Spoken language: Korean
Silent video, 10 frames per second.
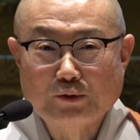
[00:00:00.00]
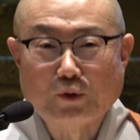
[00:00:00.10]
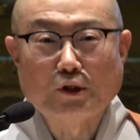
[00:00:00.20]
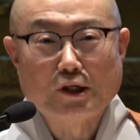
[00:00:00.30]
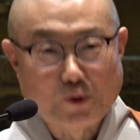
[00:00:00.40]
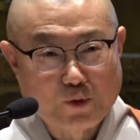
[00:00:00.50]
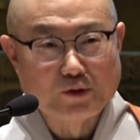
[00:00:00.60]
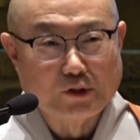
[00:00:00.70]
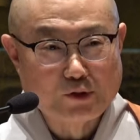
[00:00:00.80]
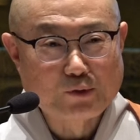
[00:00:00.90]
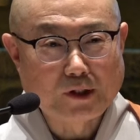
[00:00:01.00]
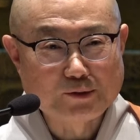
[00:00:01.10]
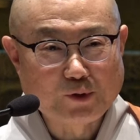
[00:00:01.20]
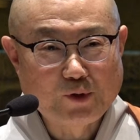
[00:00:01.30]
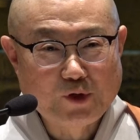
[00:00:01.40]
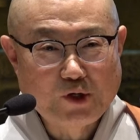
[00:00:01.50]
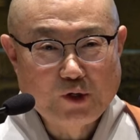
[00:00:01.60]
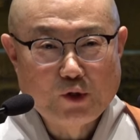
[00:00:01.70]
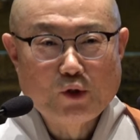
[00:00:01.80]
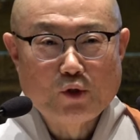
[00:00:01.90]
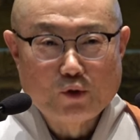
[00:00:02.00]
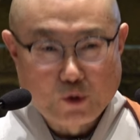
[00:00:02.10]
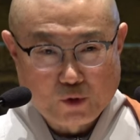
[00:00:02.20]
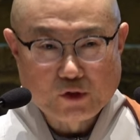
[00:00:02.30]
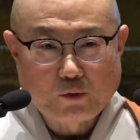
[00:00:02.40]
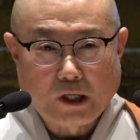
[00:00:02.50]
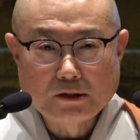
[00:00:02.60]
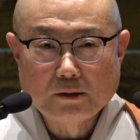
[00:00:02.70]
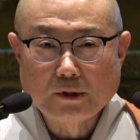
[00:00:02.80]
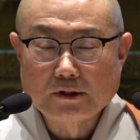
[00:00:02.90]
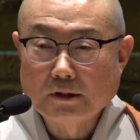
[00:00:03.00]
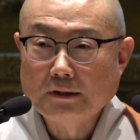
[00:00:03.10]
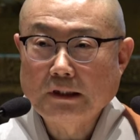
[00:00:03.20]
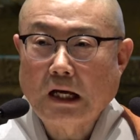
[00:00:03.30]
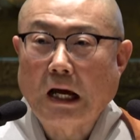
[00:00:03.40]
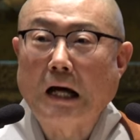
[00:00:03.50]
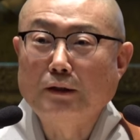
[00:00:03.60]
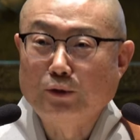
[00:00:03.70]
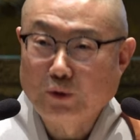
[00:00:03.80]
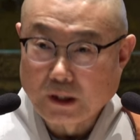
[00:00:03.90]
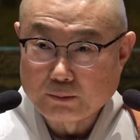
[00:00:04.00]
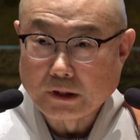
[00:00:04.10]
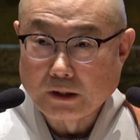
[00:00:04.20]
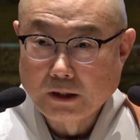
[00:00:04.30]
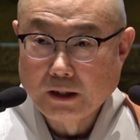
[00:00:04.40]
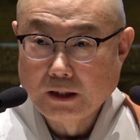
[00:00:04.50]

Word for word: 조상의 혼은 어디로 가죠? 유교적 관념에서는 하늘로 갑니다.